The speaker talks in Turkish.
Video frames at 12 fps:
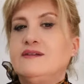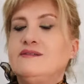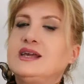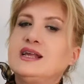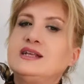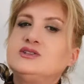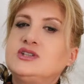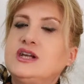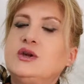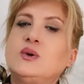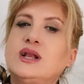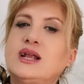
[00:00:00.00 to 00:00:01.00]
ve
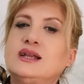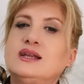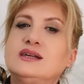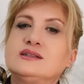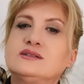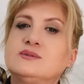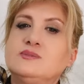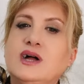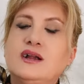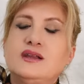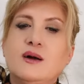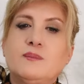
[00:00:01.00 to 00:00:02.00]
geleceğe yönelik
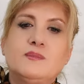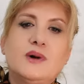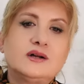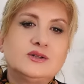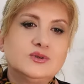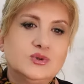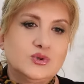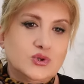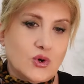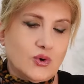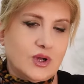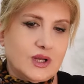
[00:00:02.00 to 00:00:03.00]
yatırımlar yapmak
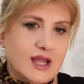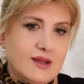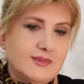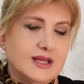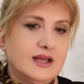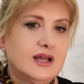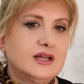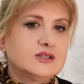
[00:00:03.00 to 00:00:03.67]
çok önemli.